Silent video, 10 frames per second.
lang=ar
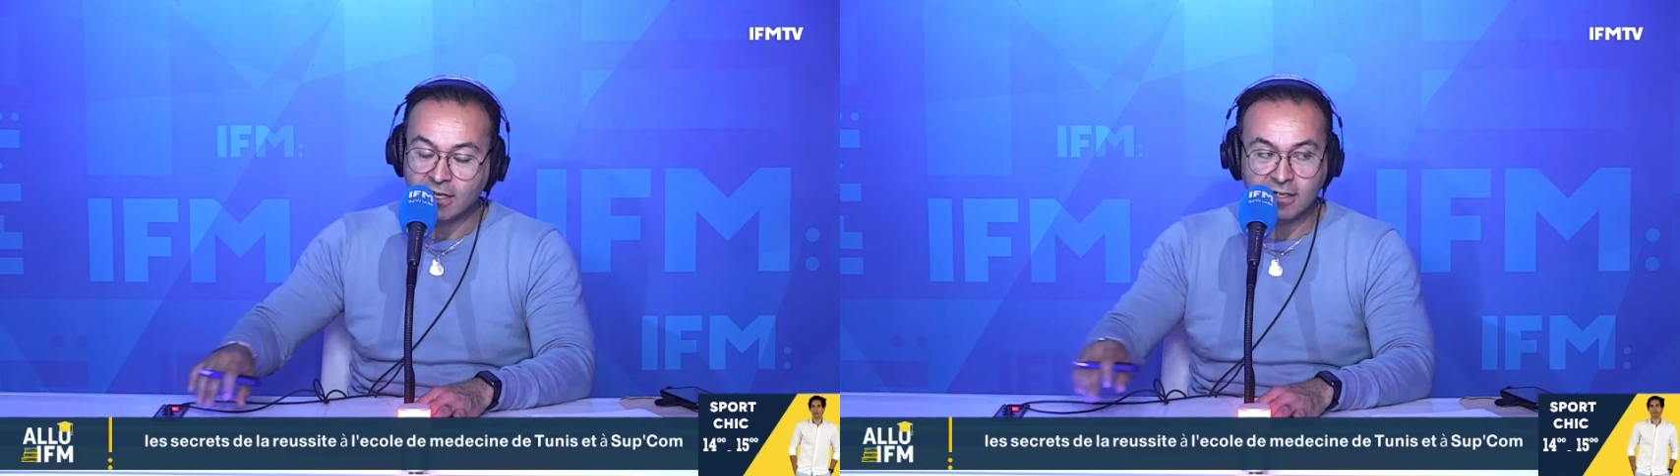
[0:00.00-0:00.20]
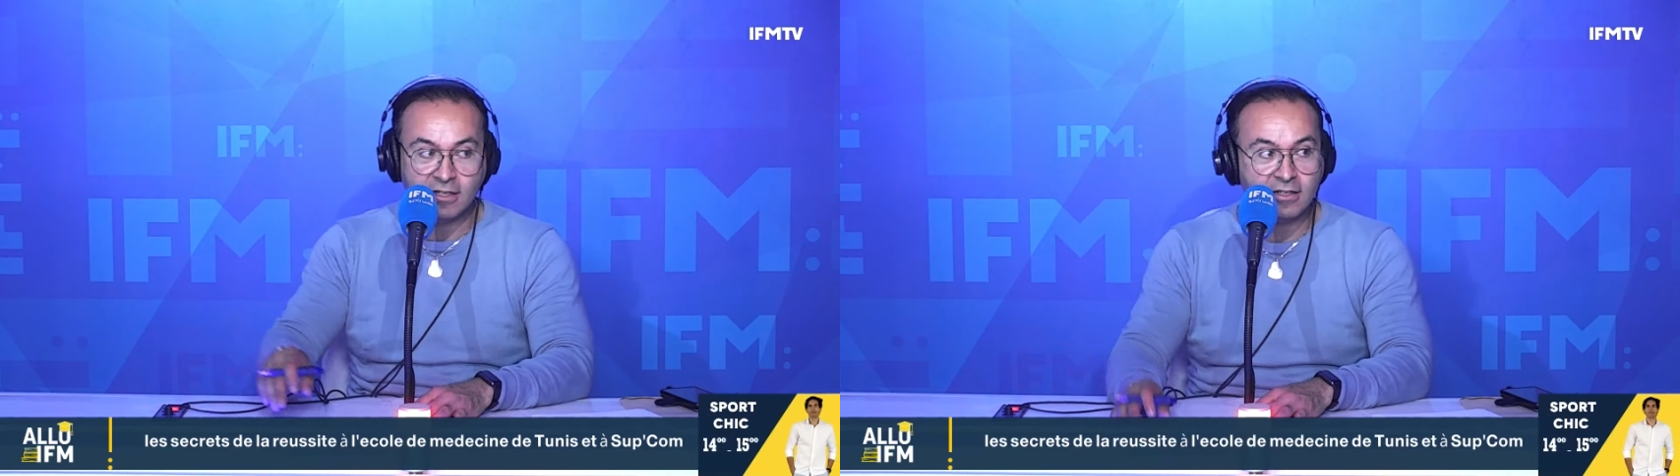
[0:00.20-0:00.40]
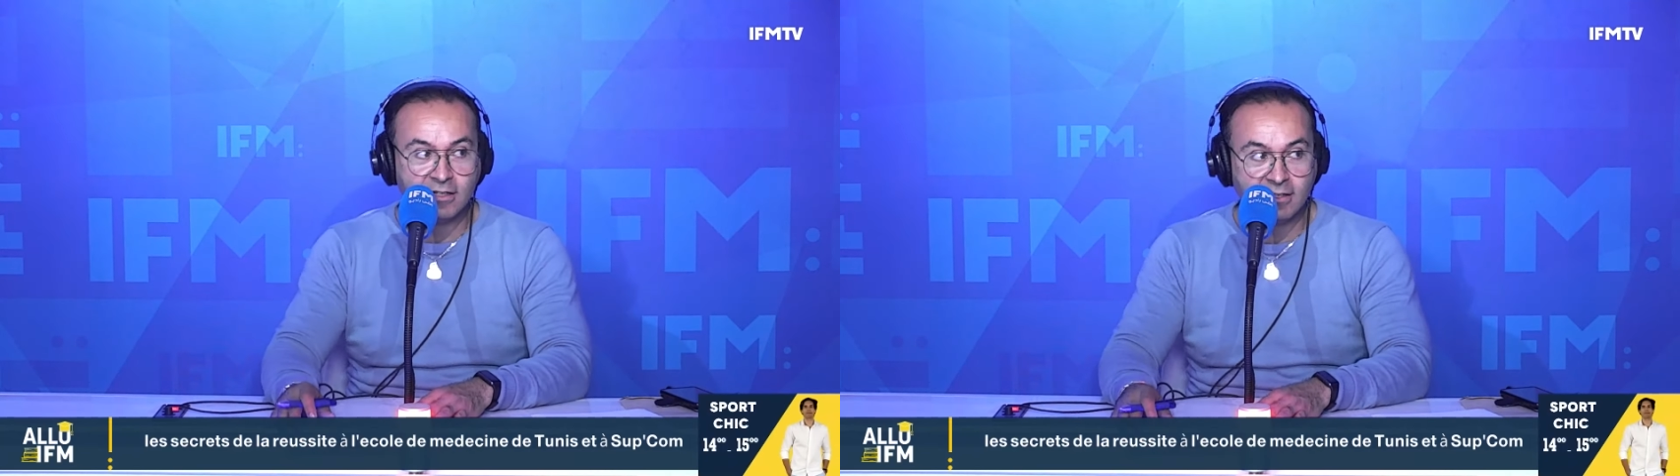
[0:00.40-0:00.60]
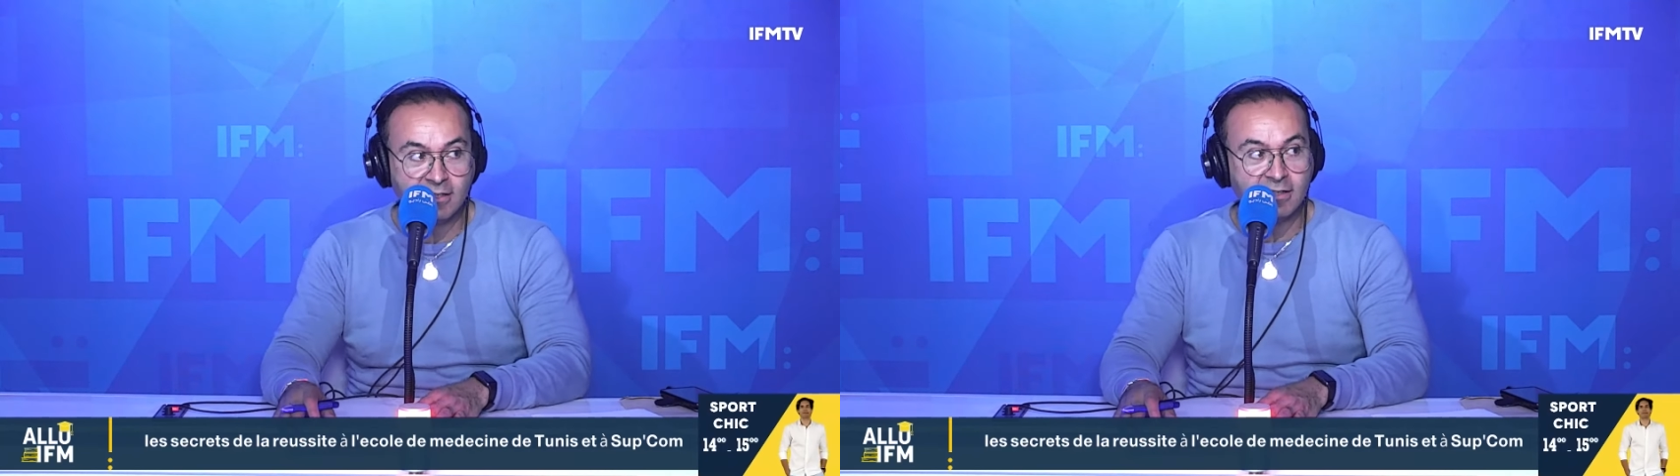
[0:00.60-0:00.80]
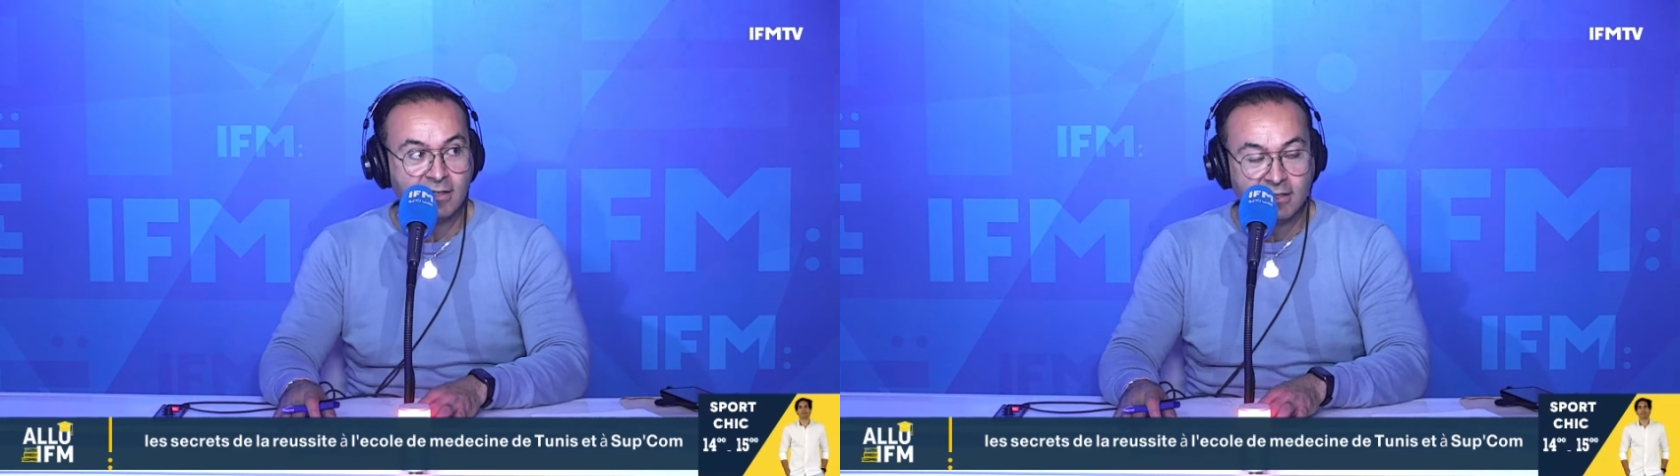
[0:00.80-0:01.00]

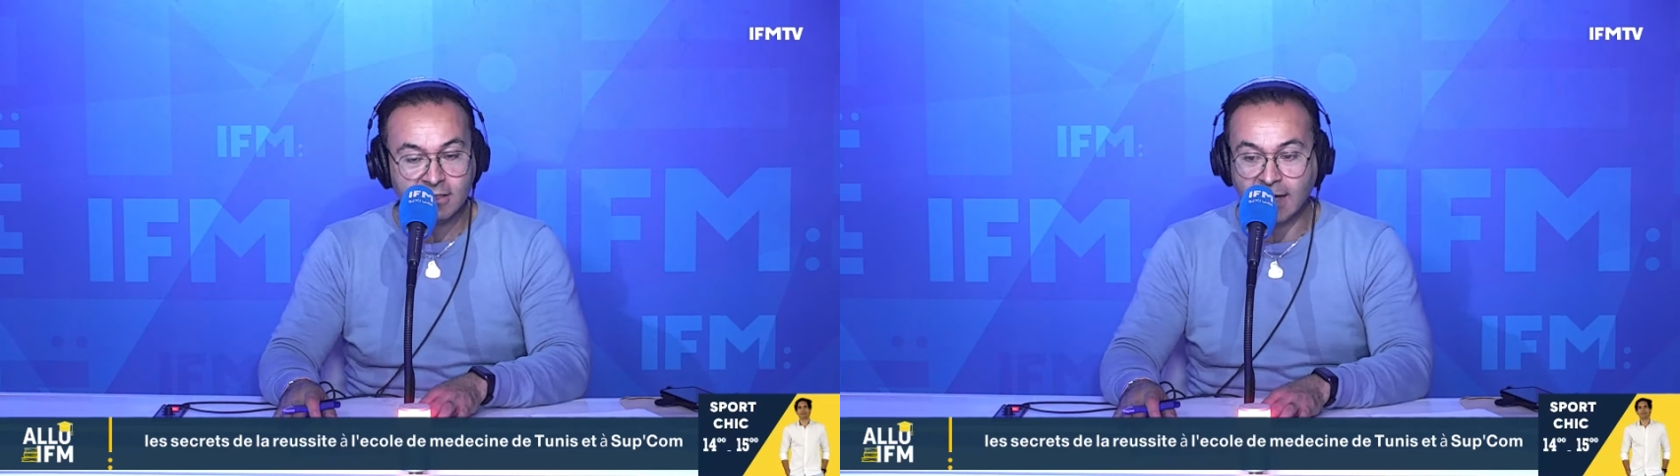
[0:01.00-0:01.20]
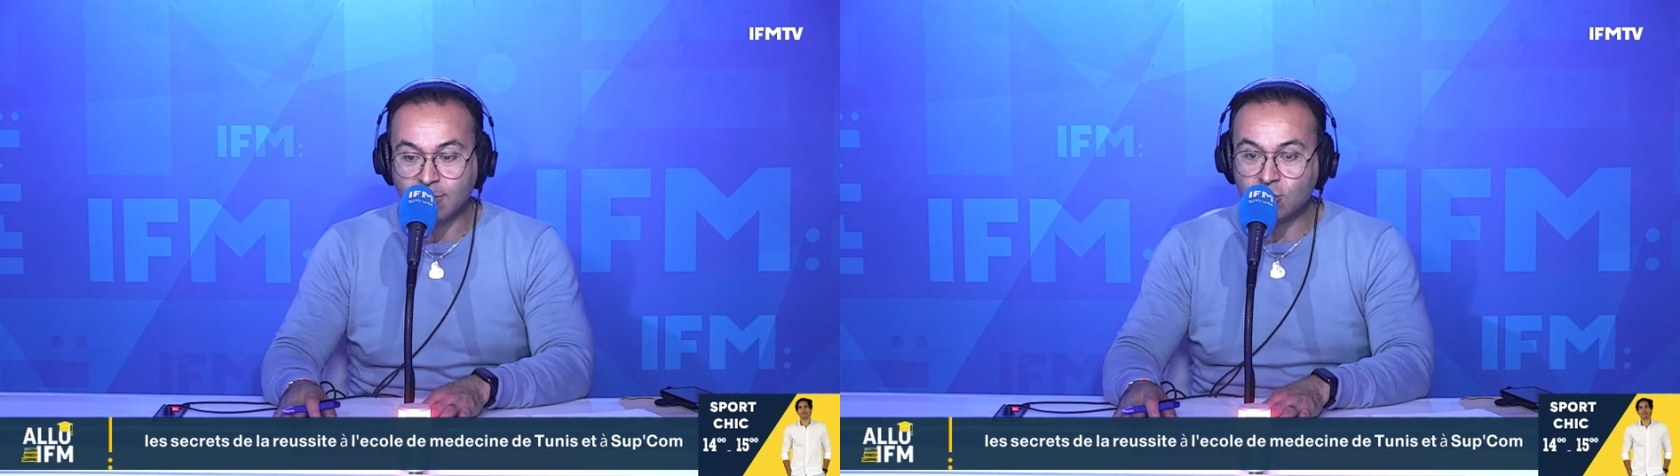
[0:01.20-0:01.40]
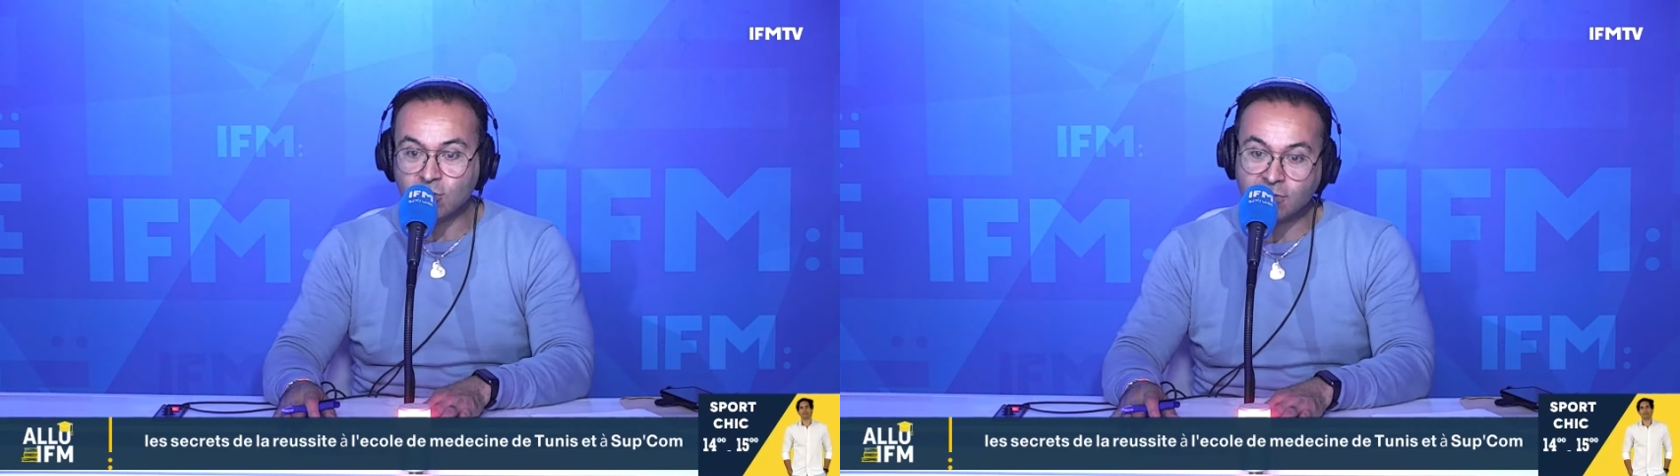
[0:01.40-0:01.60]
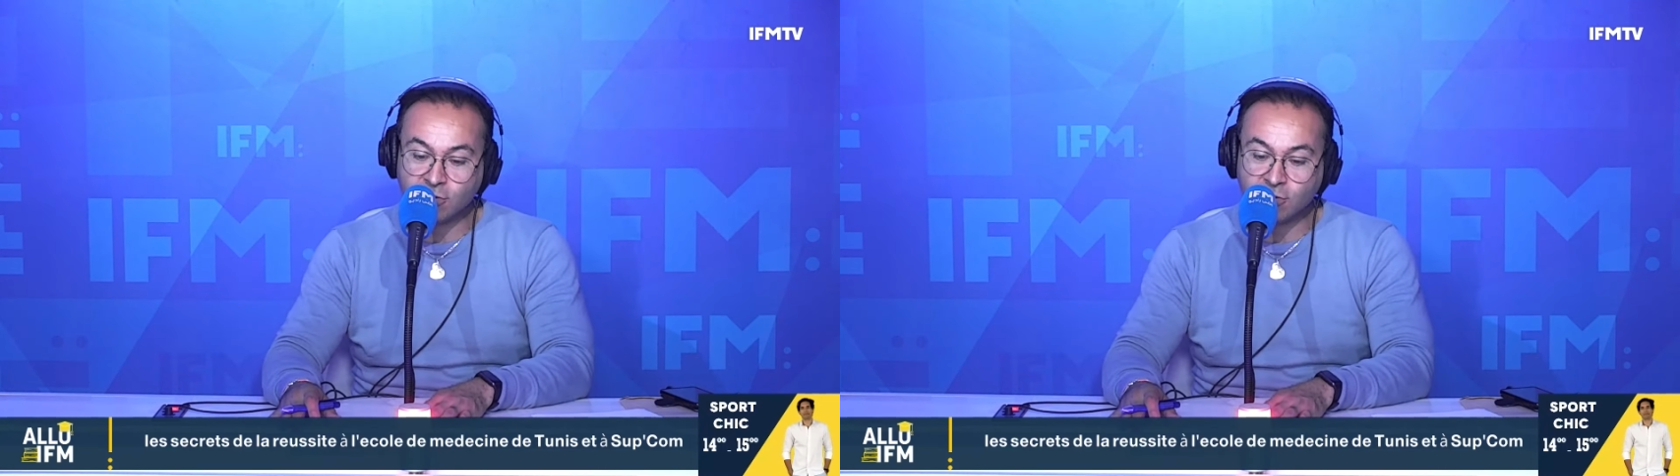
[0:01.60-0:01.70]
آه يعملوا